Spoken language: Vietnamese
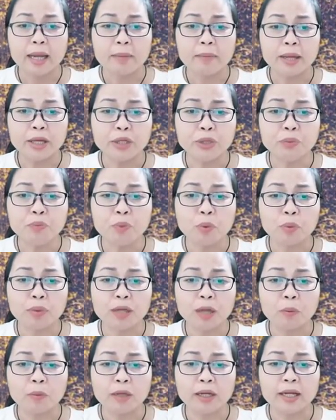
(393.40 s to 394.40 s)
Bảy chú mục
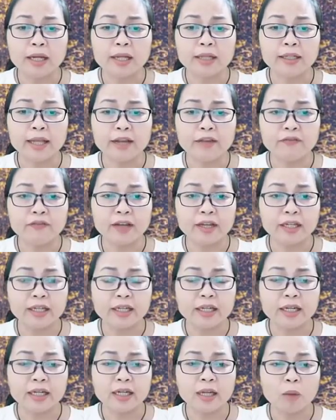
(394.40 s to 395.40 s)
đồng kia thấy vậy,
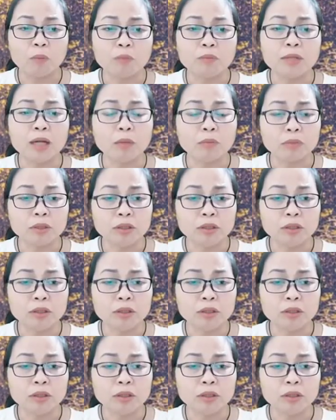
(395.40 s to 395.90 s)
động lòng